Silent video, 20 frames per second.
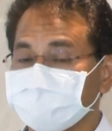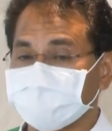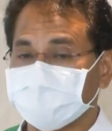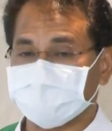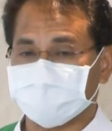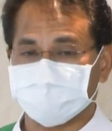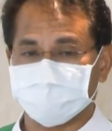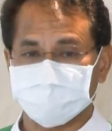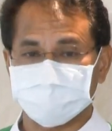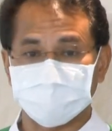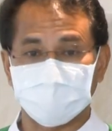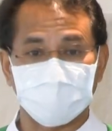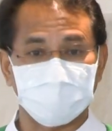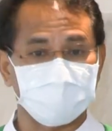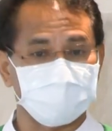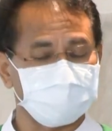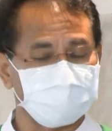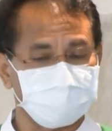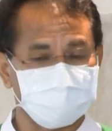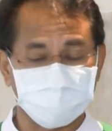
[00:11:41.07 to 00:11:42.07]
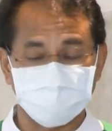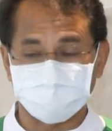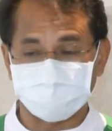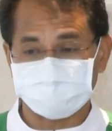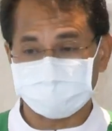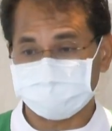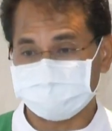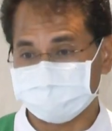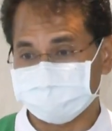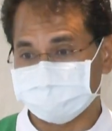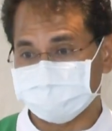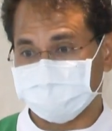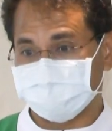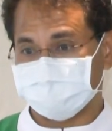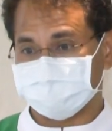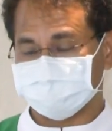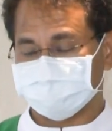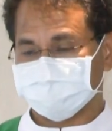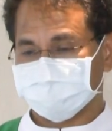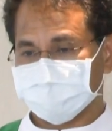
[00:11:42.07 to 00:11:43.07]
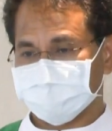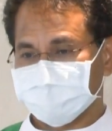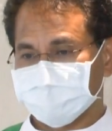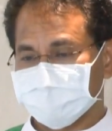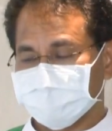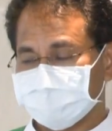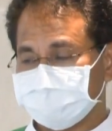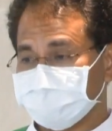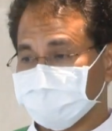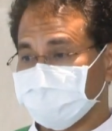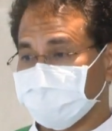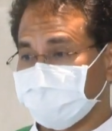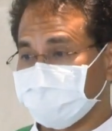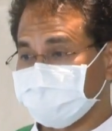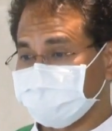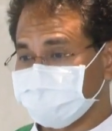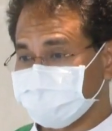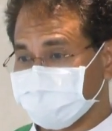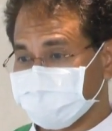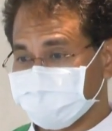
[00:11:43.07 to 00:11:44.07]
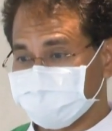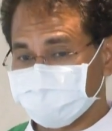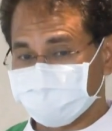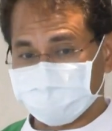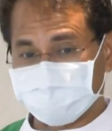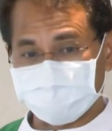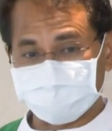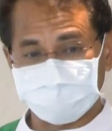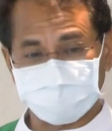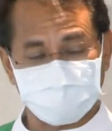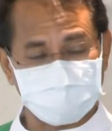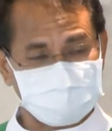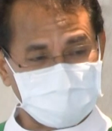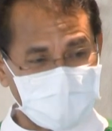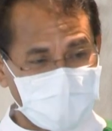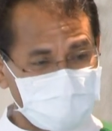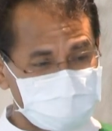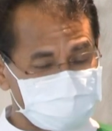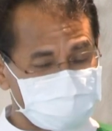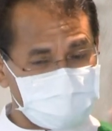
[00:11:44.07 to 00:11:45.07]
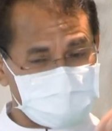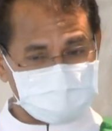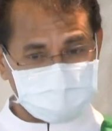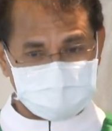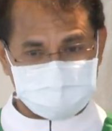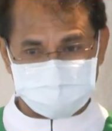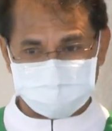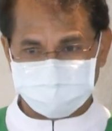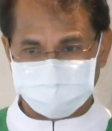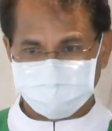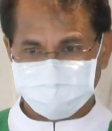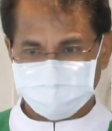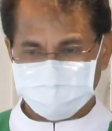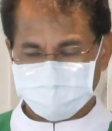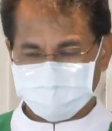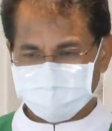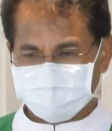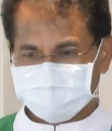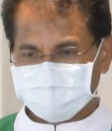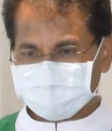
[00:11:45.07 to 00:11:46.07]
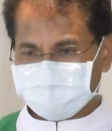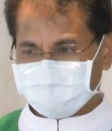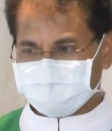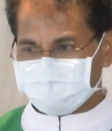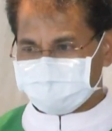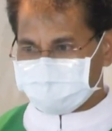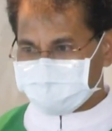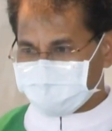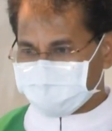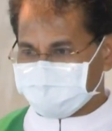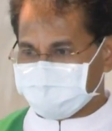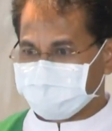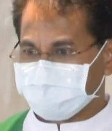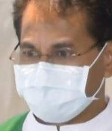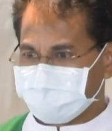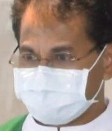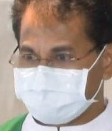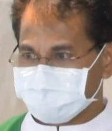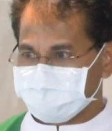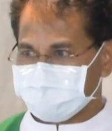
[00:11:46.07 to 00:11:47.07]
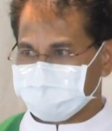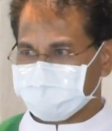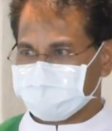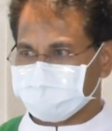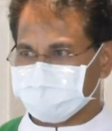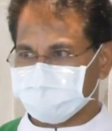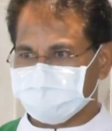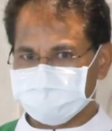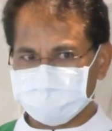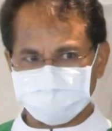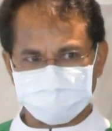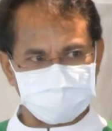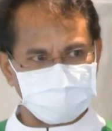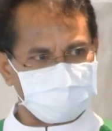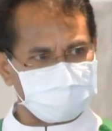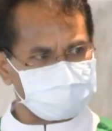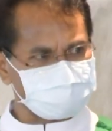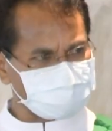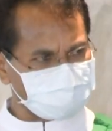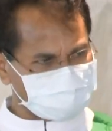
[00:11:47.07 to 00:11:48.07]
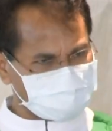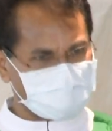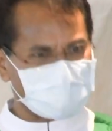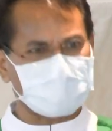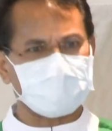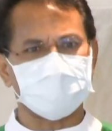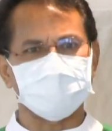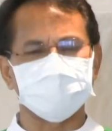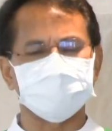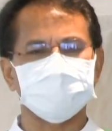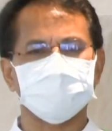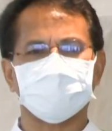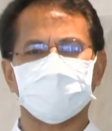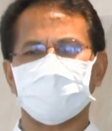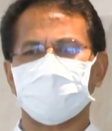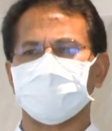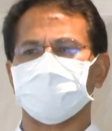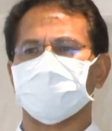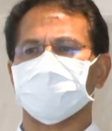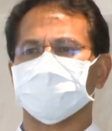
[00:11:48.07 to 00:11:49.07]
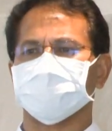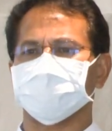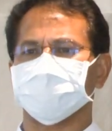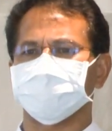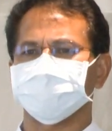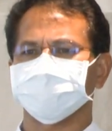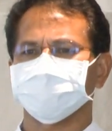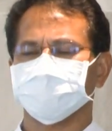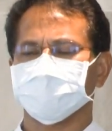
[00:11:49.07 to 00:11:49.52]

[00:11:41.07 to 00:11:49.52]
饭也没有时间，所以有很多很多人说他疯了。他的家人也是一样的，就觉得说他已经发疯了，